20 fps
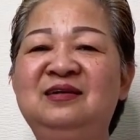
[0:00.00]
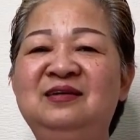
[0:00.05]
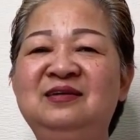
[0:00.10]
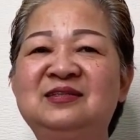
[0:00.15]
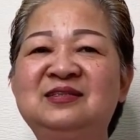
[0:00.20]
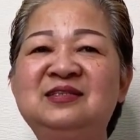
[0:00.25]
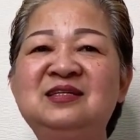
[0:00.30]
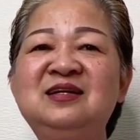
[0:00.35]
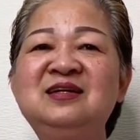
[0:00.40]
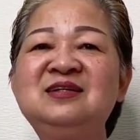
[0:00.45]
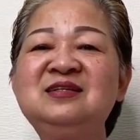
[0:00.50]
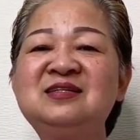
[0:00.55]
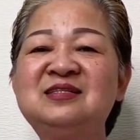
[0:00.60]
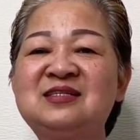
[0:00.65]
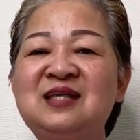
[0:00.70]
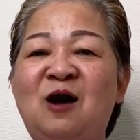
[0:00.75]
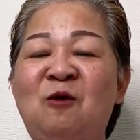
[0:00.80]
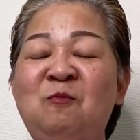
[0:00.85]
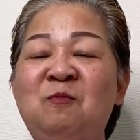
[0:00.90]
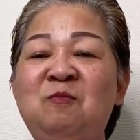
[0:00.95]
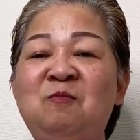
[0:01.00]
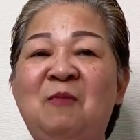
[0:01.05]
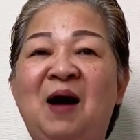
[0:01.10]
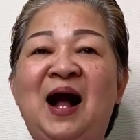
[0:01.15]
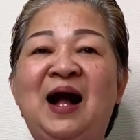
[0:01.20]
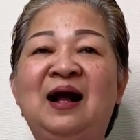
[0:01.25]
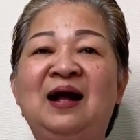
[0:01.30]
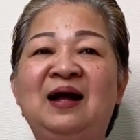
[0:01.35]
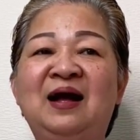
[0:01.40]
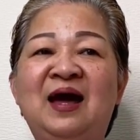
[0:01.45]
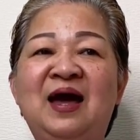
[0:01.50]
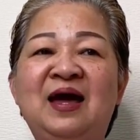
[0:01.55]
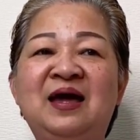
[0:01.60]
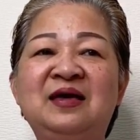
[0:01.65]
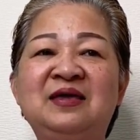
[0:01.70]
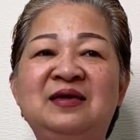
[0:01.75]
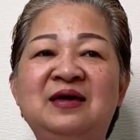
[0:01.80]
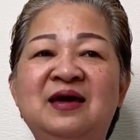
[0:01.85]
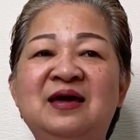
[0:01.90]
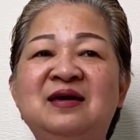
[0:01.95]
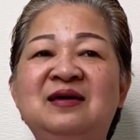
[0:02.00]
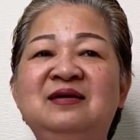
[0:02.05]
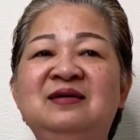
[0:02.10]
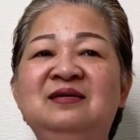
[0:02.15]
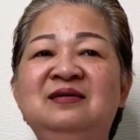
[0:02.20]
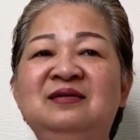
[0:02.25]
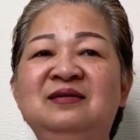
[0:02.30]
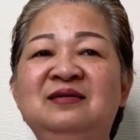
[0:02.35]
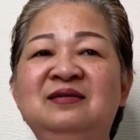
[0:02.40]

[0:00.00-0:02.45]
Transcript: sinh sống bằng nghề gì